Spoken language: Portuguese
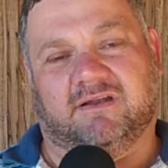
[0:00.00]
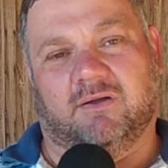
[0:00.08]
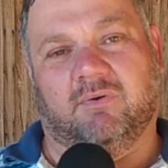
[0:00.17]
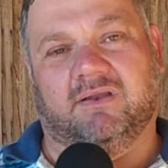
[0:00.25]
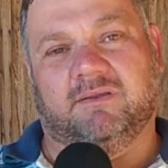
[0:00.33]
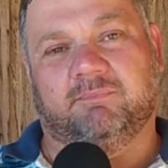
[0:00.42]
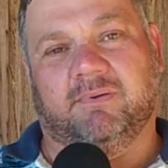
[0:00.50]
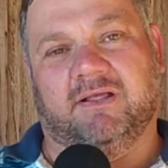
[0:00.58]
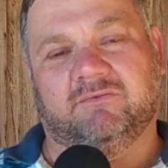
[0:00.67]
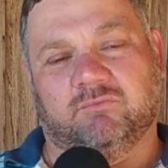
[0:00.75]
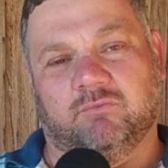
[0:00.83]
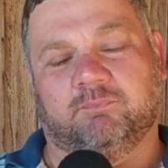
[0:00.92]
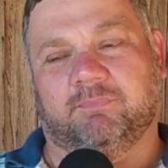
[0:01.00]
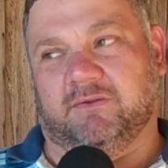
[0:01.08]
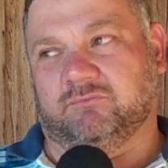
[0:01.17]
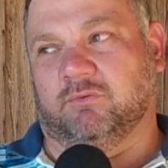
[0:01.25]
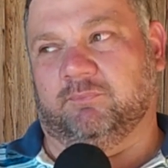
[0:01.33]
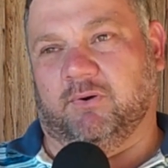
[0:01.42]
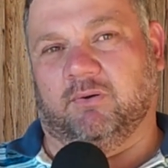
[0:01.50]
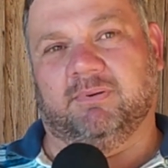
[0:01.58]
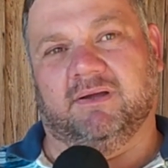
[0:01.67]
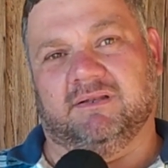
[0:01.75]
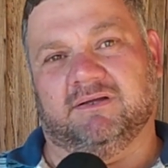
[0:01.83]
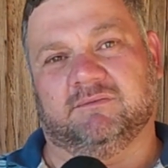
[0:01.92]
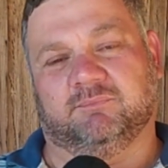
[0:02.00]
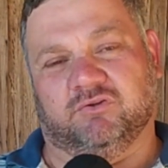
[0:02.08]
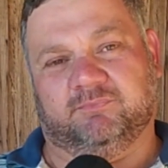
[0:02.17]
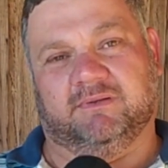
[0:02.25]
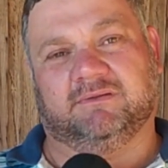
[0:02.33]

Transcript: de Araguari passou, passou para Uberlândia, para o